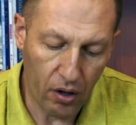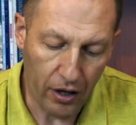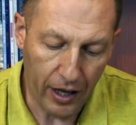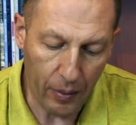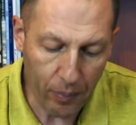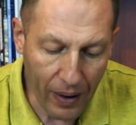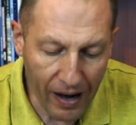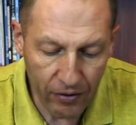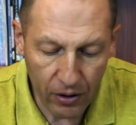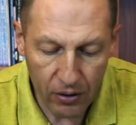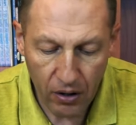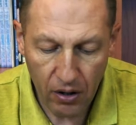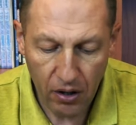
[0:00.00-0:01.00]
и
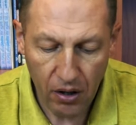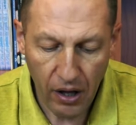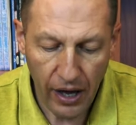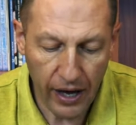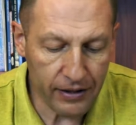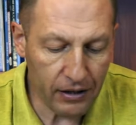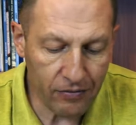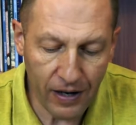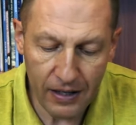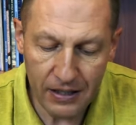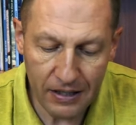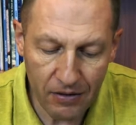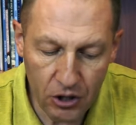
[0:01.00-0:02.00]
Павел – это два
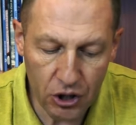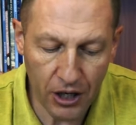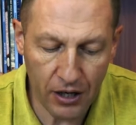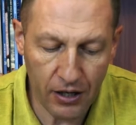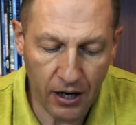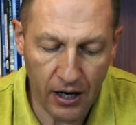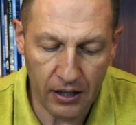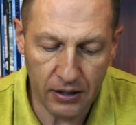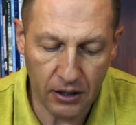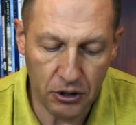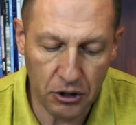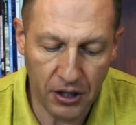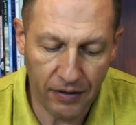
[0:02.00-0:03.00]
совершенно
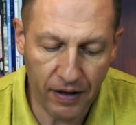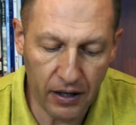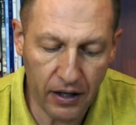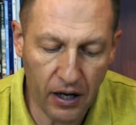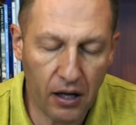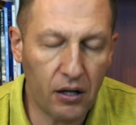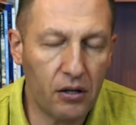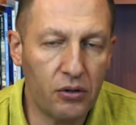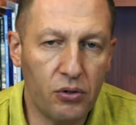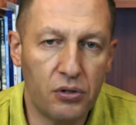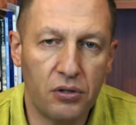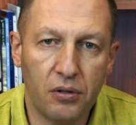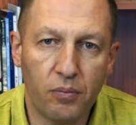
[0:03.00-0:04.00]
разных человека, то
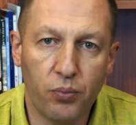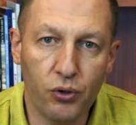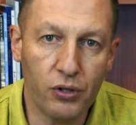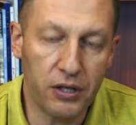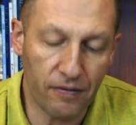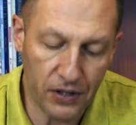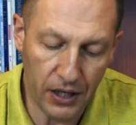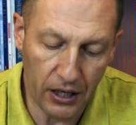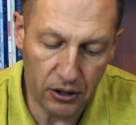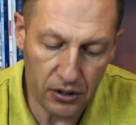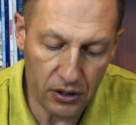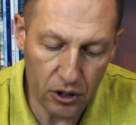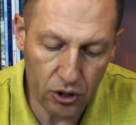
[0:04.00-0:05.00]
есть после
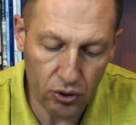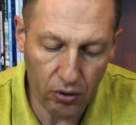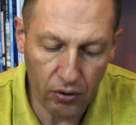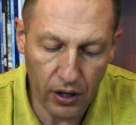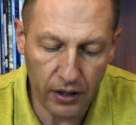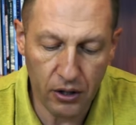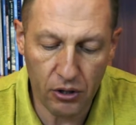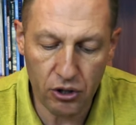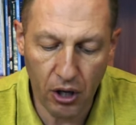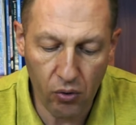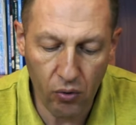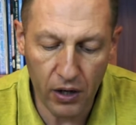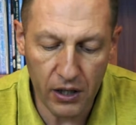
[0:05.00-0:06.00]
встречи с Ешо этот
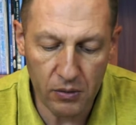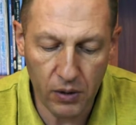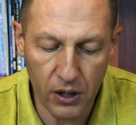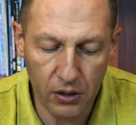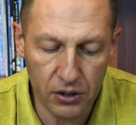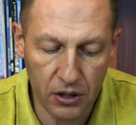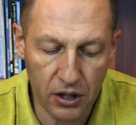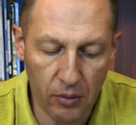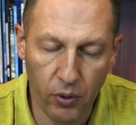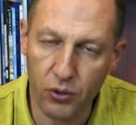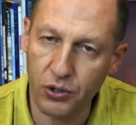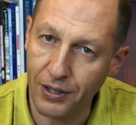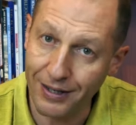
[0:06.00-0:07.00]
Шауль изменился не
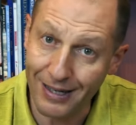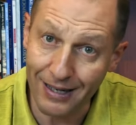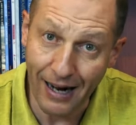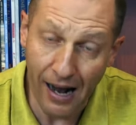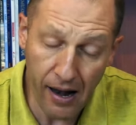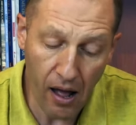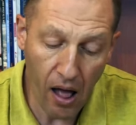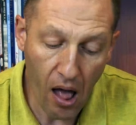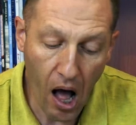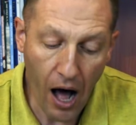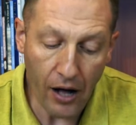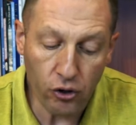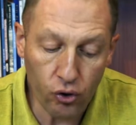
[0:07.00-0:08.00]
просто радикально,
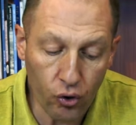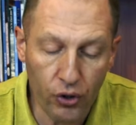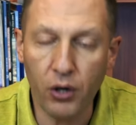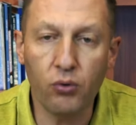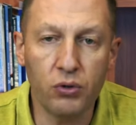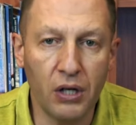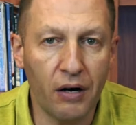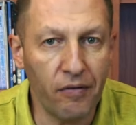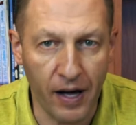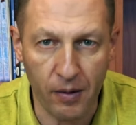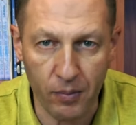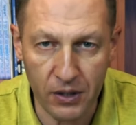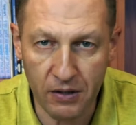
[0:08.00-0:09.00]
а до
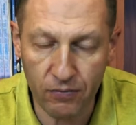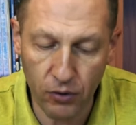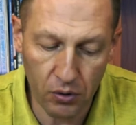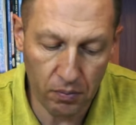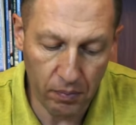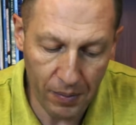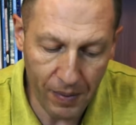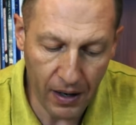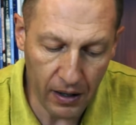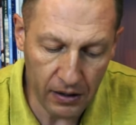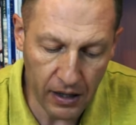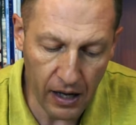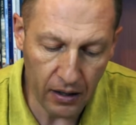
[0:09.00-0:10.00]
неузнаваемости. Вот
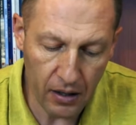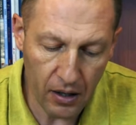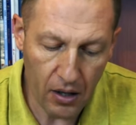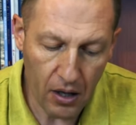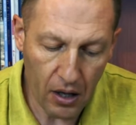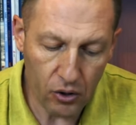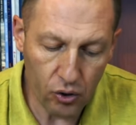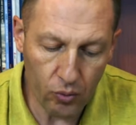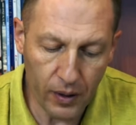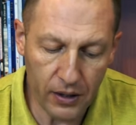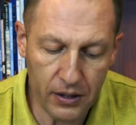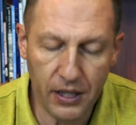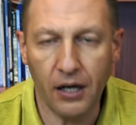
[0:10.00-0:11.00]
примерно так
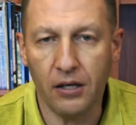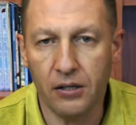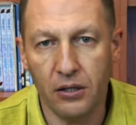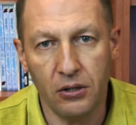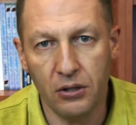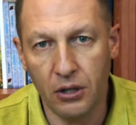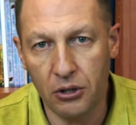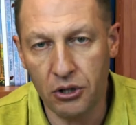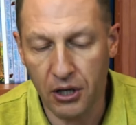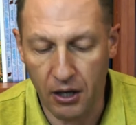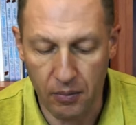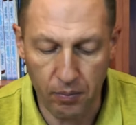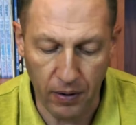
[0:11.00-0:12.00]
думает
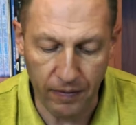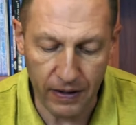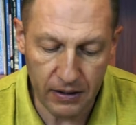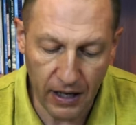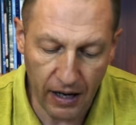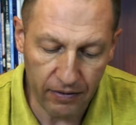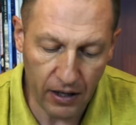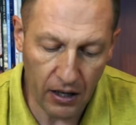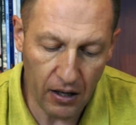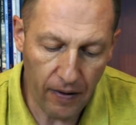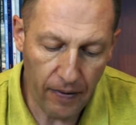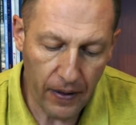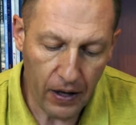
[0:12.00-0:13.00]
среднестатистический православный,
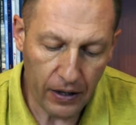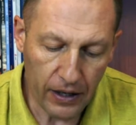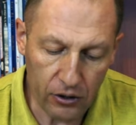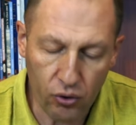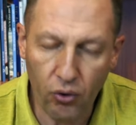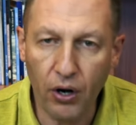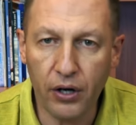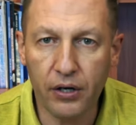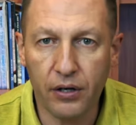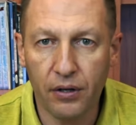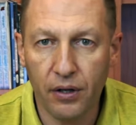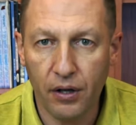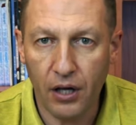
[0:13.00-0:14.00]

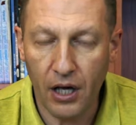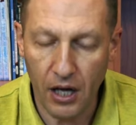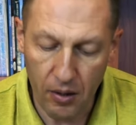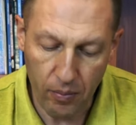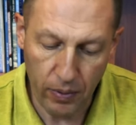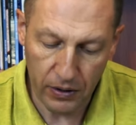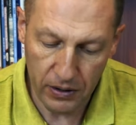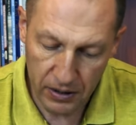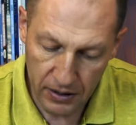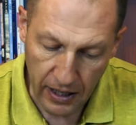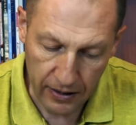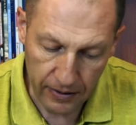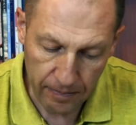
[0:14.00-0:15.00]
католик и
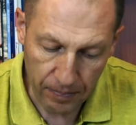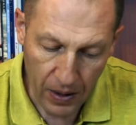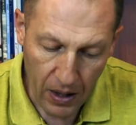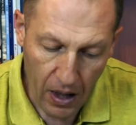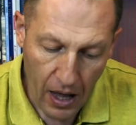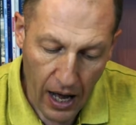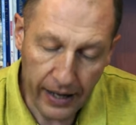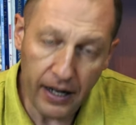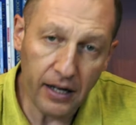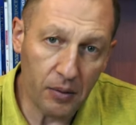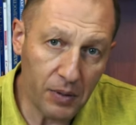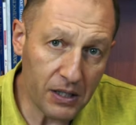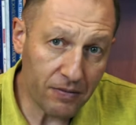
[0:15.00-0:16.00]
протестант.
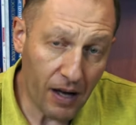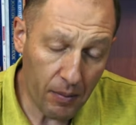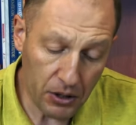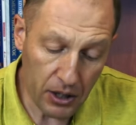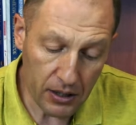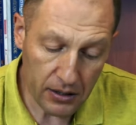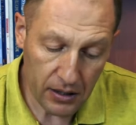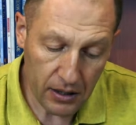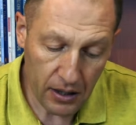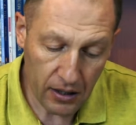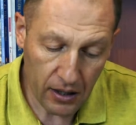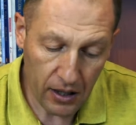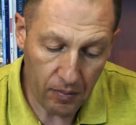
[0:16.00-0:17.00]
Однако мы с вами часто
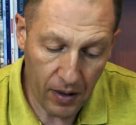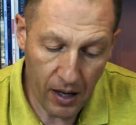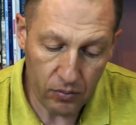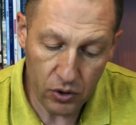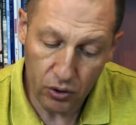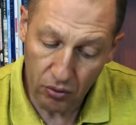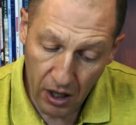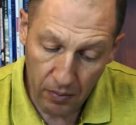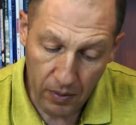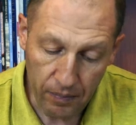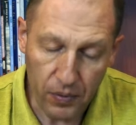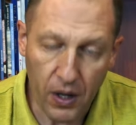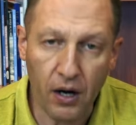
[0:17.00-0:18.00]
дело имеем с
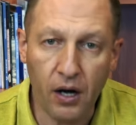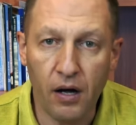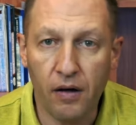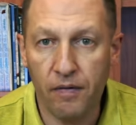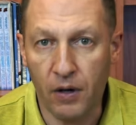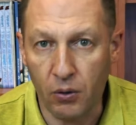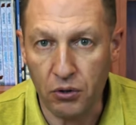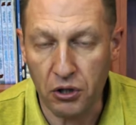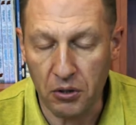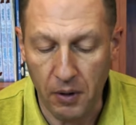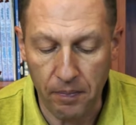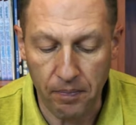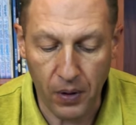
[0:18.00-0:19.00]
другими а,
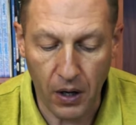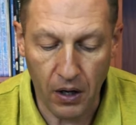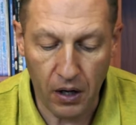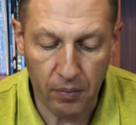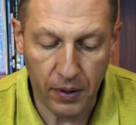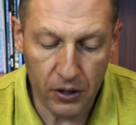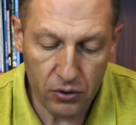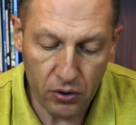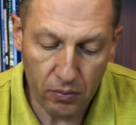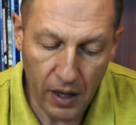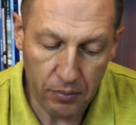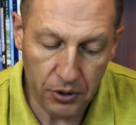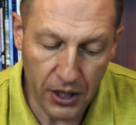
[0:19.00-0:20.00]
верующими. А, прежде всего
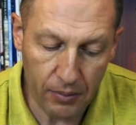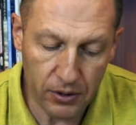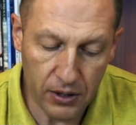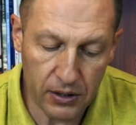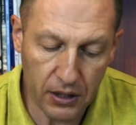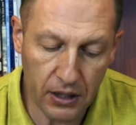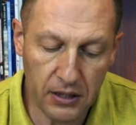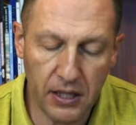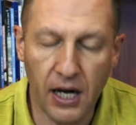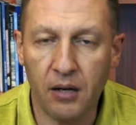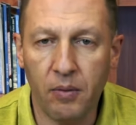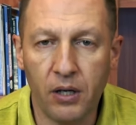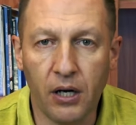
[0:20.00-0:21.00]
мы общаемся с
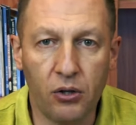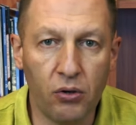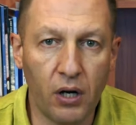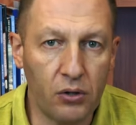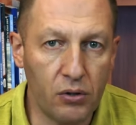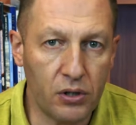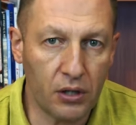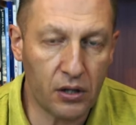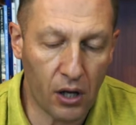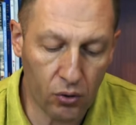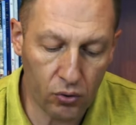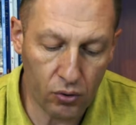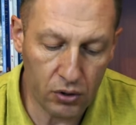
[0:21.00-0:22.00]
христианами, которые относятся к
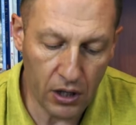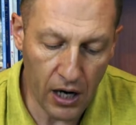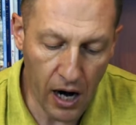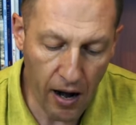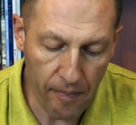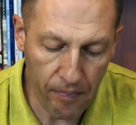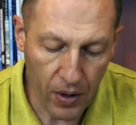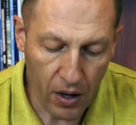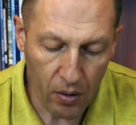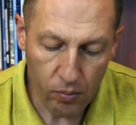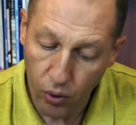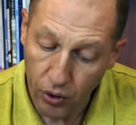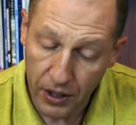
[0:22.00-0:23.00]
народу Израиля
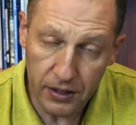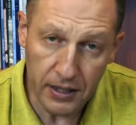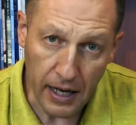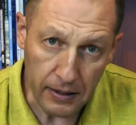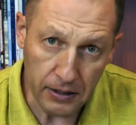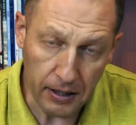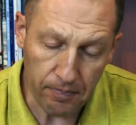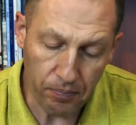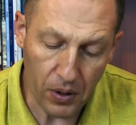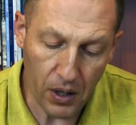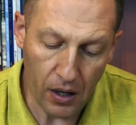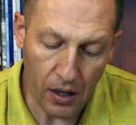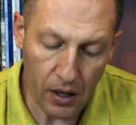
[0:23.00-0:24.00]
по-христиански.
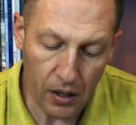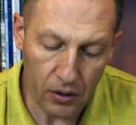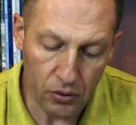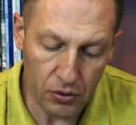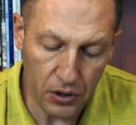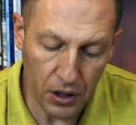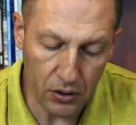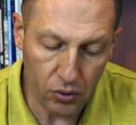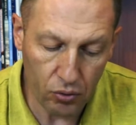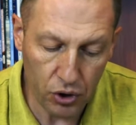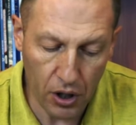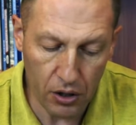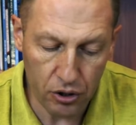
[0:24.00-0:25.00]
А, то есть их
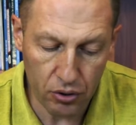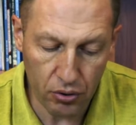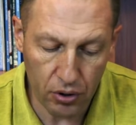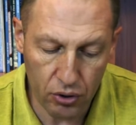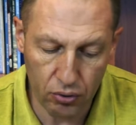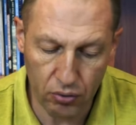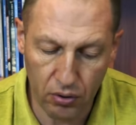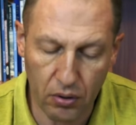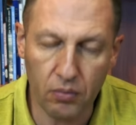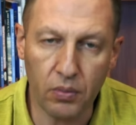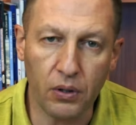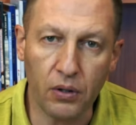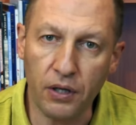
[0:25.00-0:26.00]
научили, что Ишо
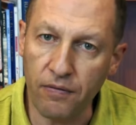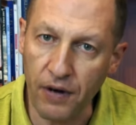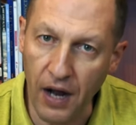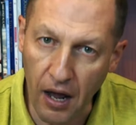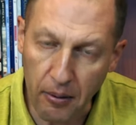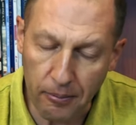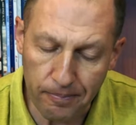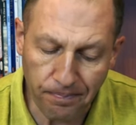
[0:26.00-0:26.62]
был еврей,